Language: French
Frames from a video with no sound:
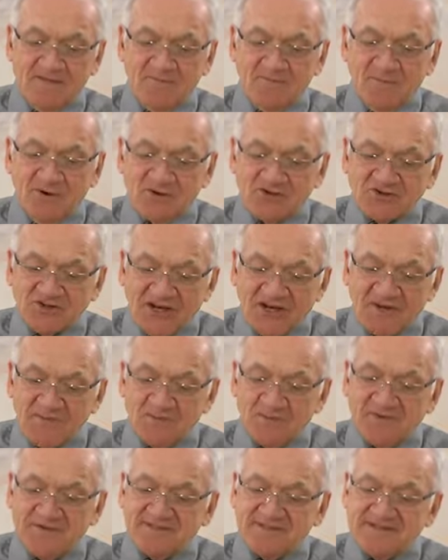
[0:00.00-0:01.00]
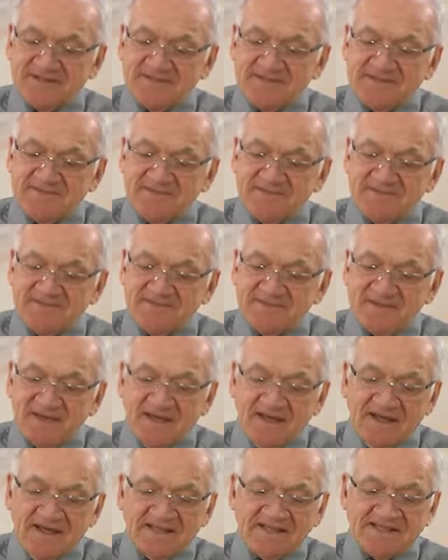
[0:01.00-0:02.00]
Mon cher petit,
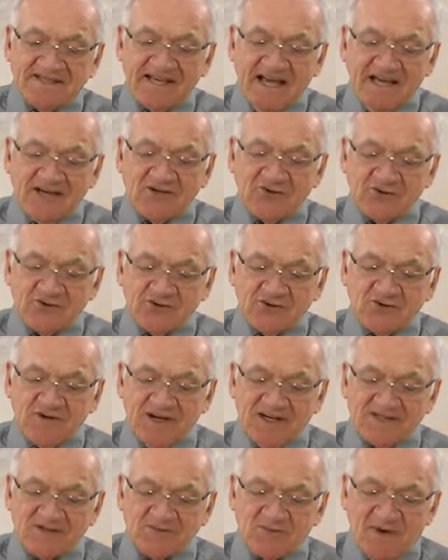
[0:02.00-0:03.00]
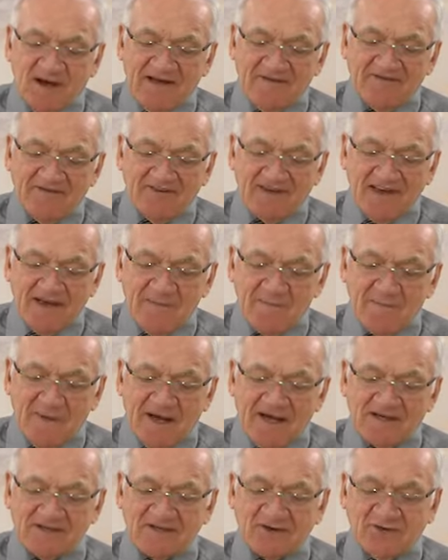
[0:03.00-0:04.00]
sans que tu en sois
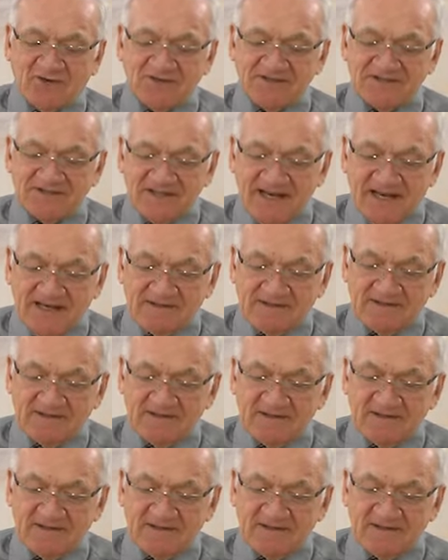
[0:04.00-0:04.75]
vraiment conscient,